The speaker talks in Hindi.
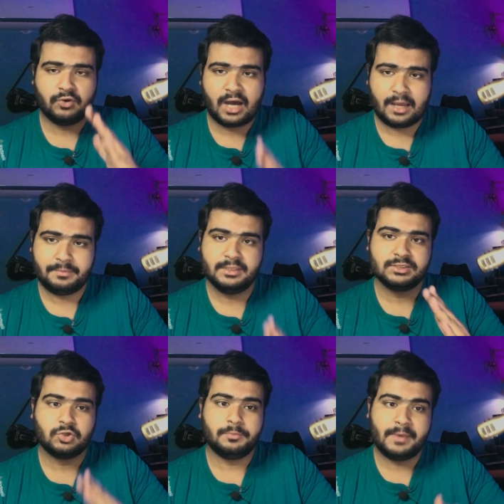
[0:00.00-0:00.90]
तो आप
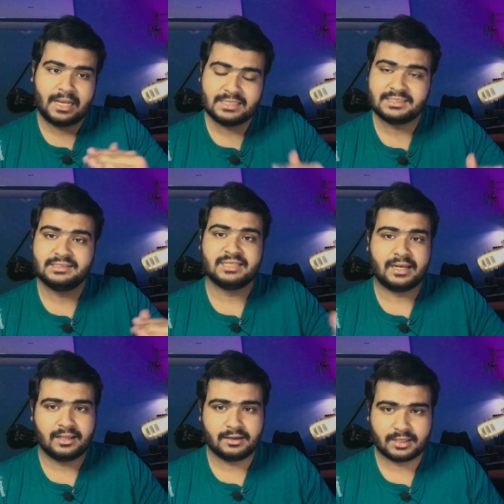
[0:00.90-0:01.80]
इसको पहले से ही
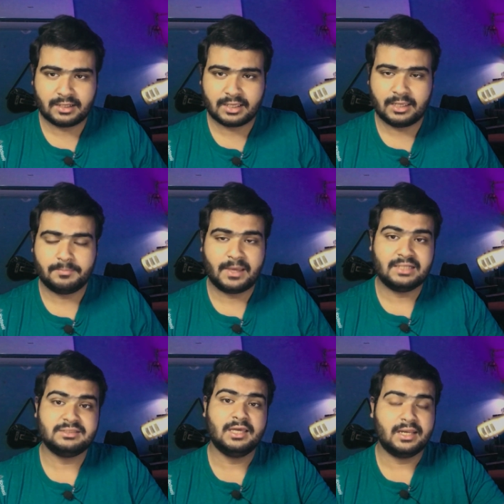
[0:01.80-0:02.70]
सेटिंग करके रखें
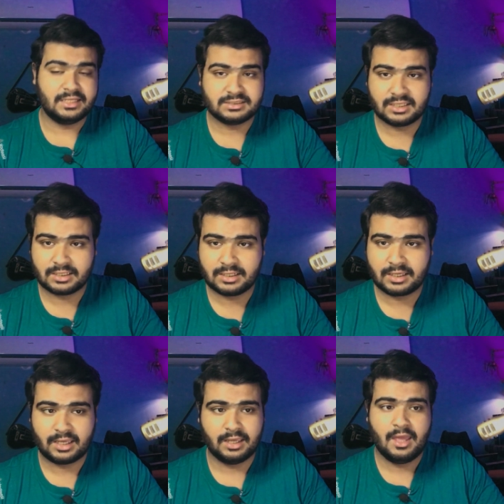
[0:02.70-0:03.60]
पहले से अरेंज करके
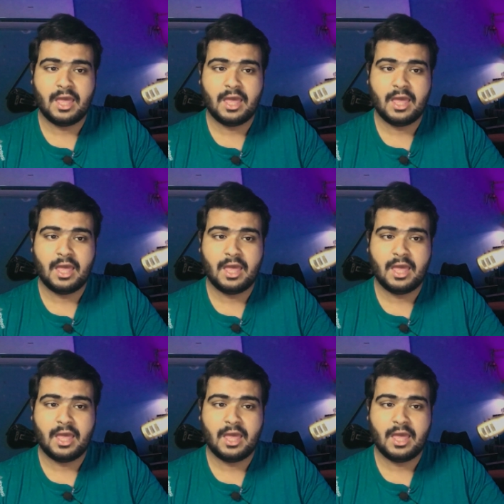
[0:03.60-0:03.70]
रखें